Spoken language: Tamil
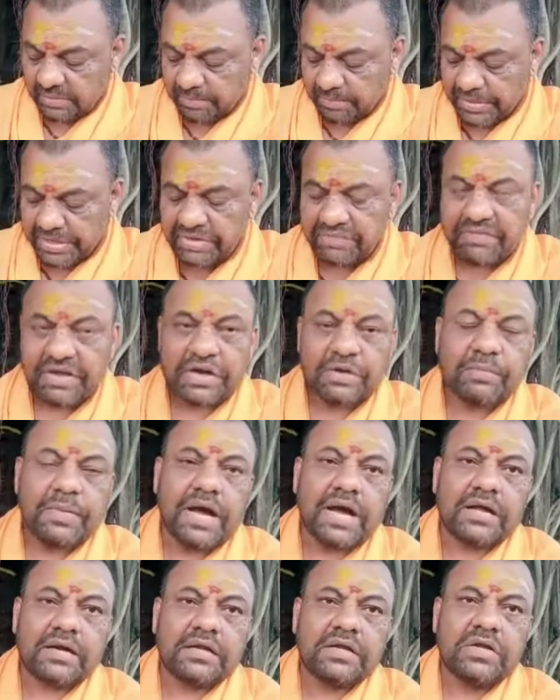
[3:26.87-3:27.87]

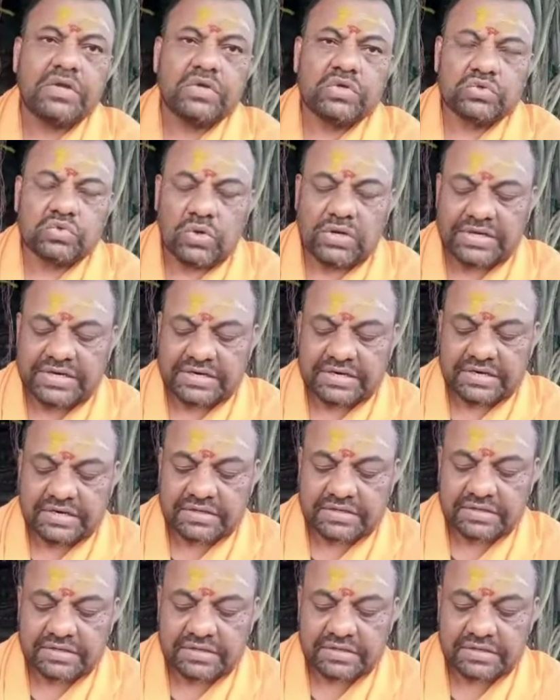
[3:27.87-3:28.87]
பின்வருமாறு
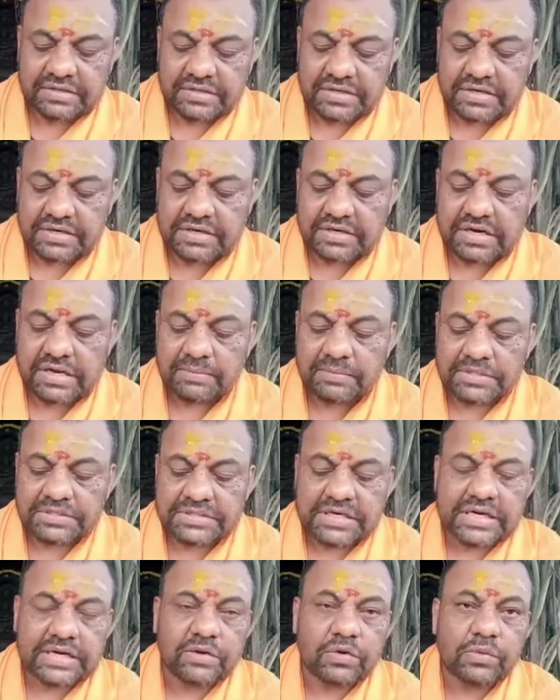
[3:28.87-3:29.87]
சொல்கின்றது என்று நம்ம
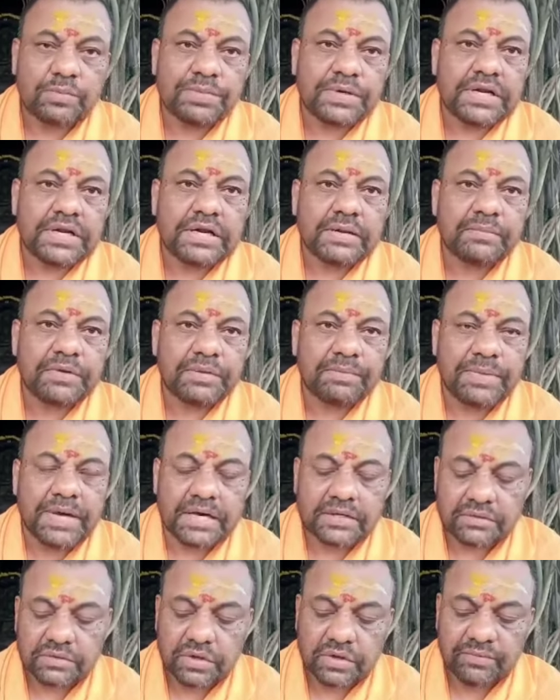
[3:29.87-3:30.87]
சென்ற வகுப்பில் நம்ம
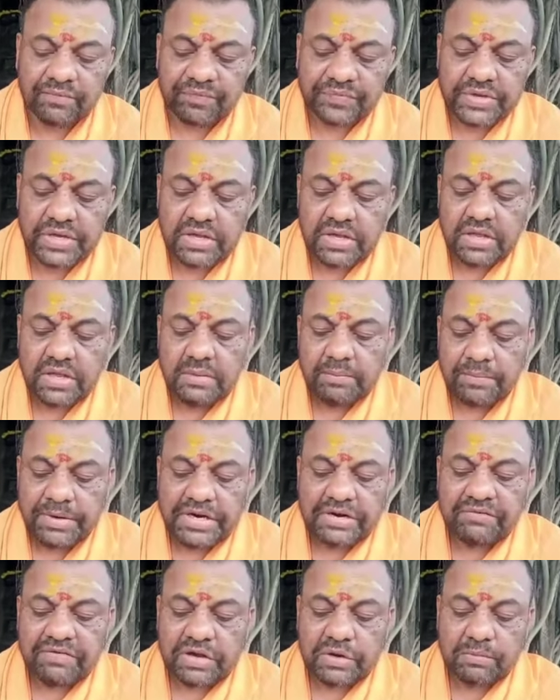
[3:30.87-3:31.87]
பார்த்தோம்
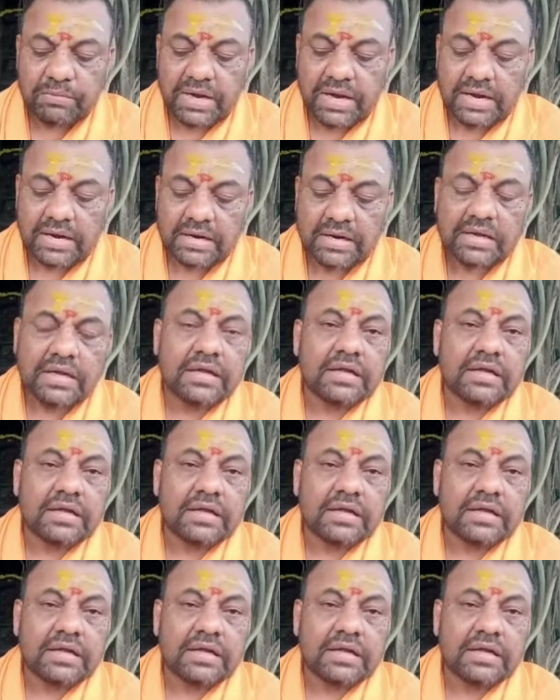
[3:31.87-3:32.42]
பின்வருமான